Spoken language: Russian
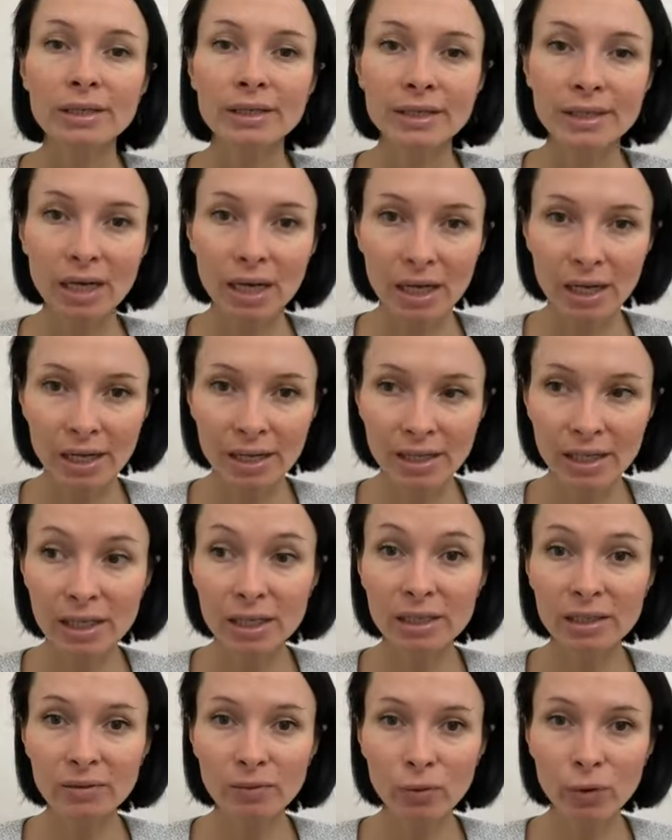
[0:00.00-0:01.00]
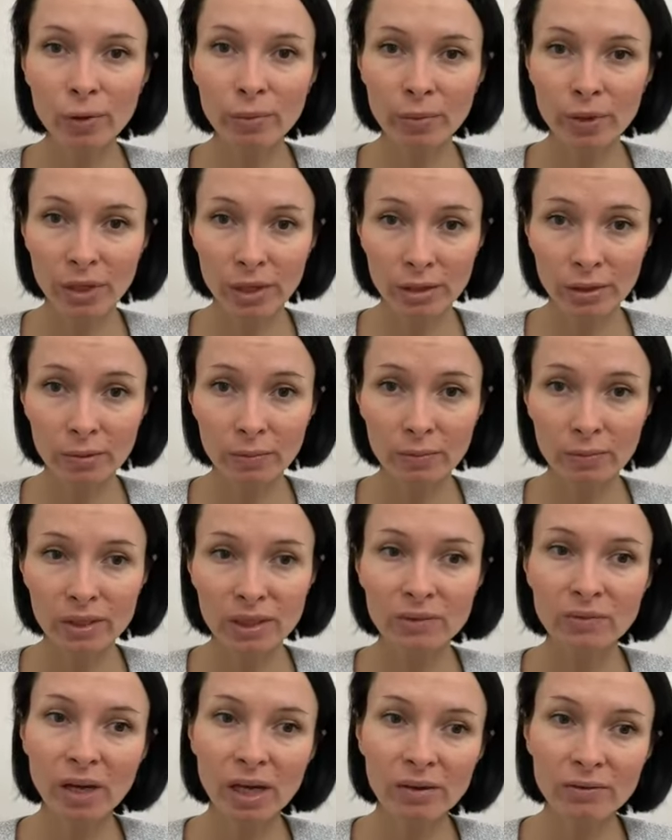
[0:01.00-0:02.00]
сохранить свой мир,
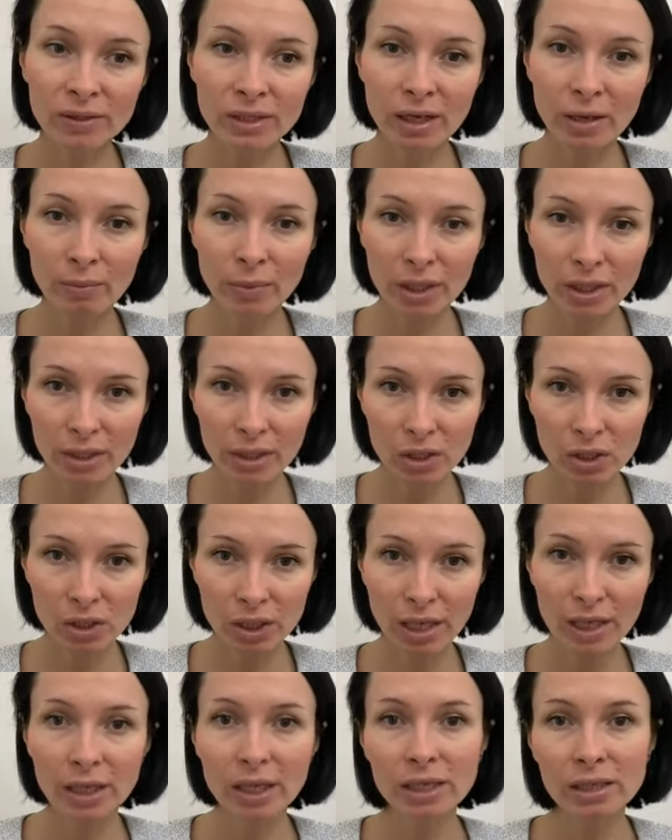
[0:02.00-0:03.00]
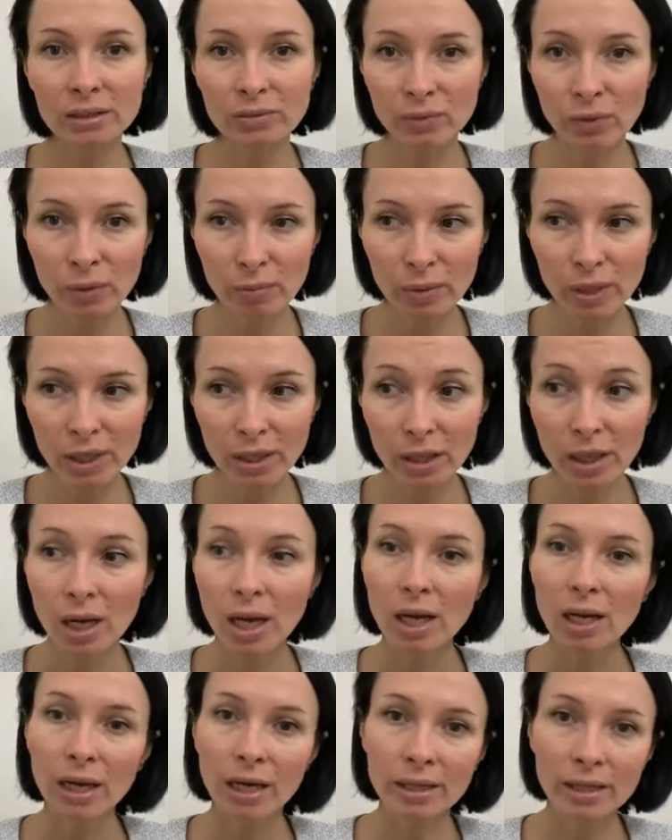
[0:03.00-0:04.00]
свои взаимоотношения, свой мир,
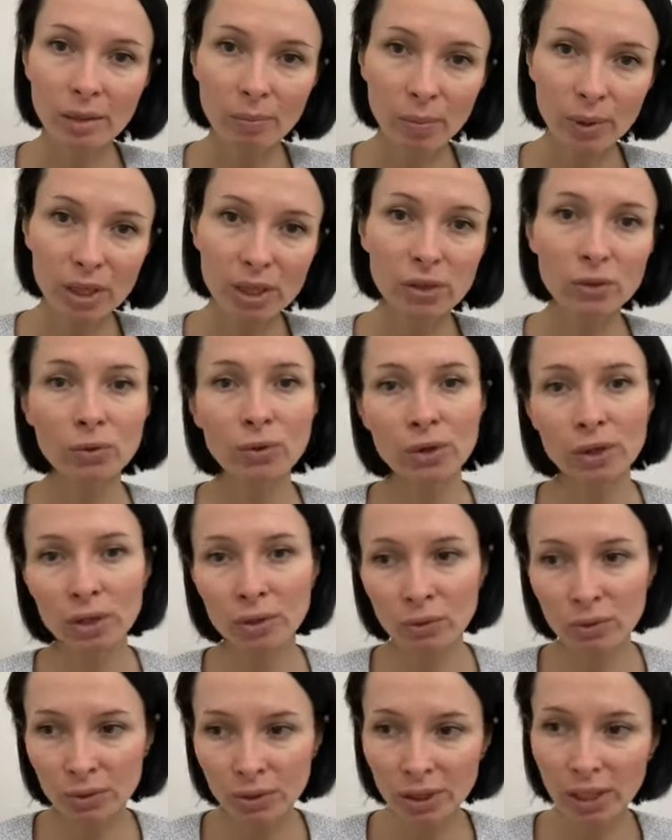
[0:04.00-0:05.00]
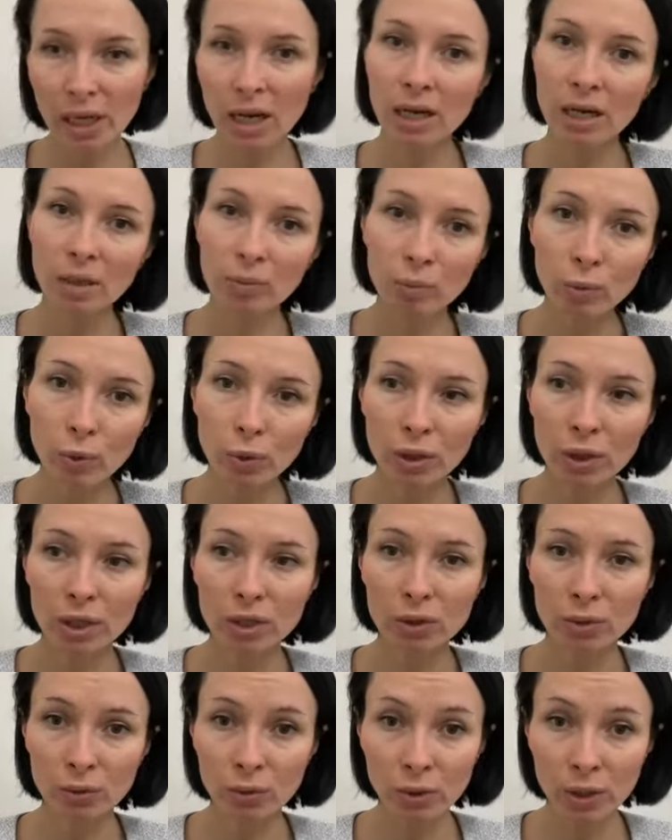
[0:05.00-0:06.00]
это партнеры, друзья,
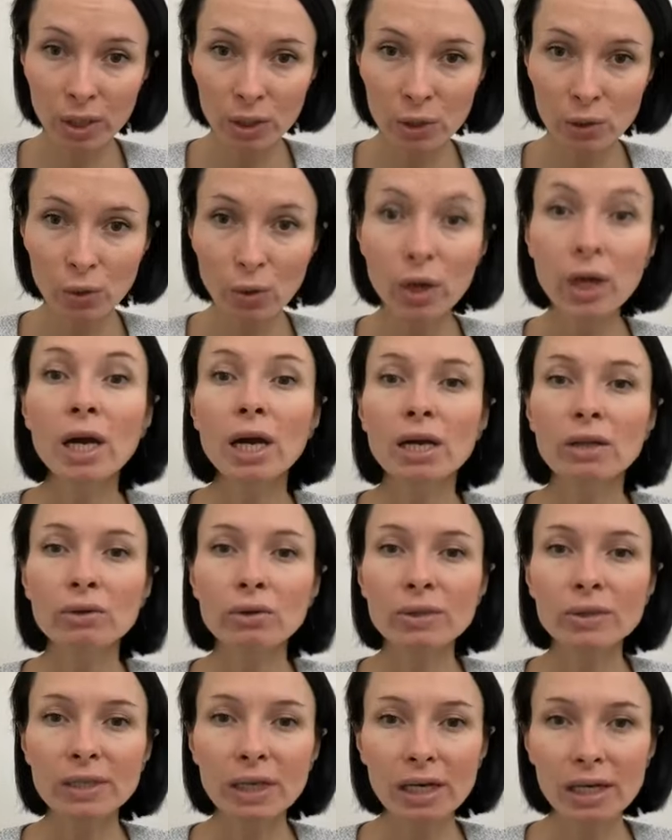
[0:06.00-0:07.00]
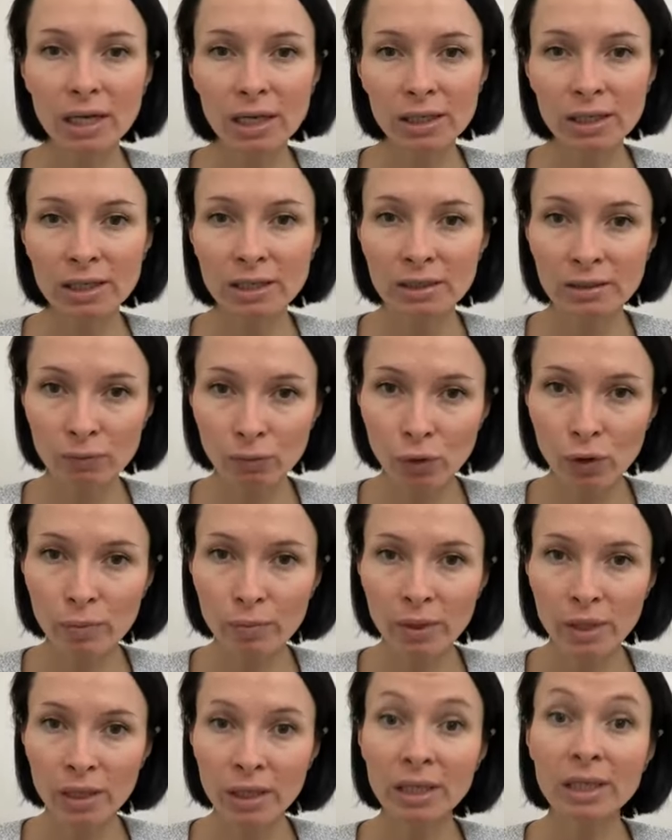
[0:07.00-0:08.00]
работа, что-то еще, то есть сохранить
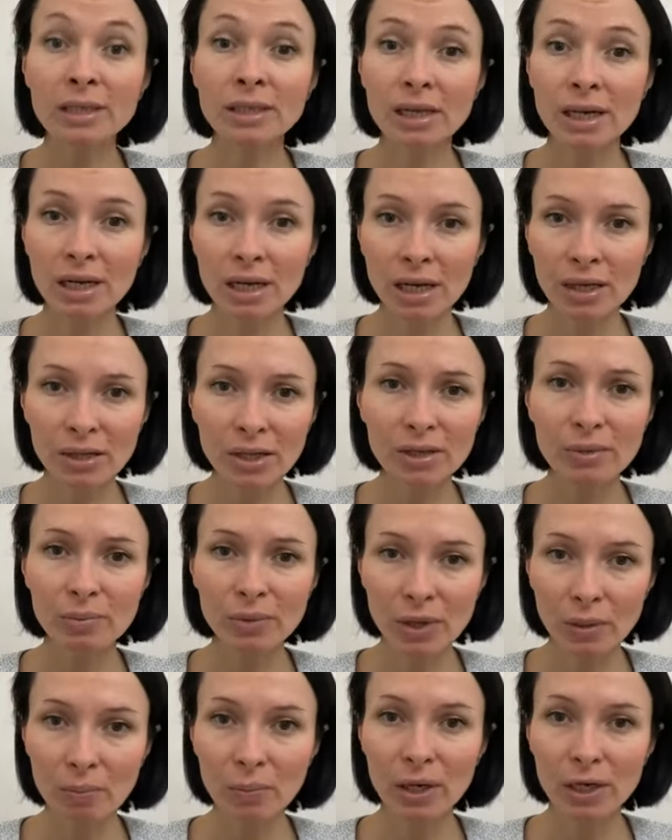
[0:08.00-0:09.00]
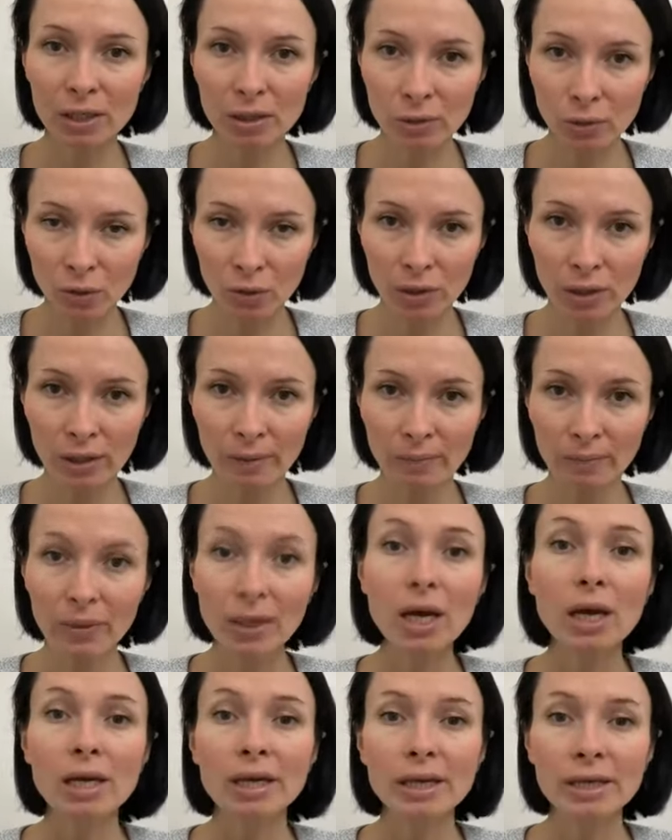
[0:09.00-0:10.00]
свой мир и сохранить мир партнера.
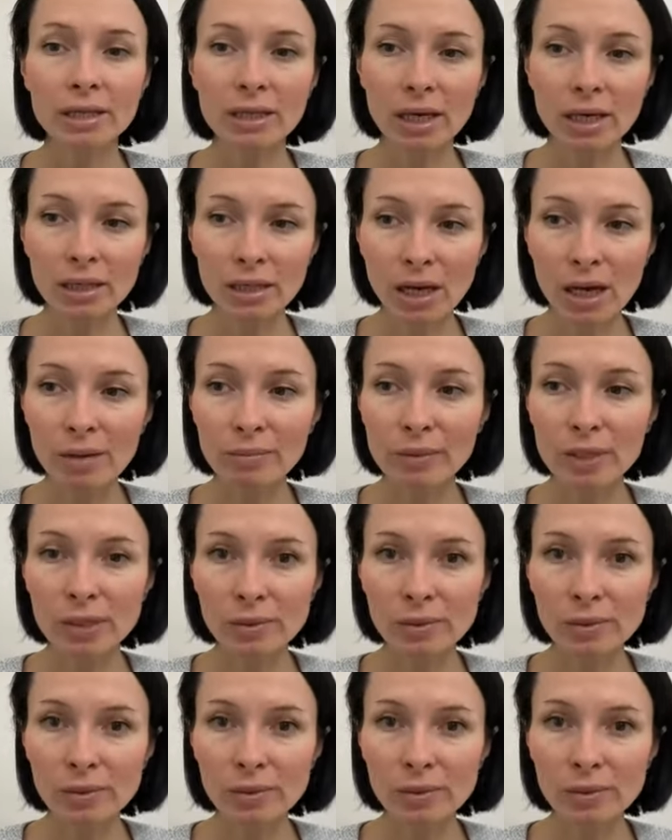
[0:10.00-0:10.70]
И тогда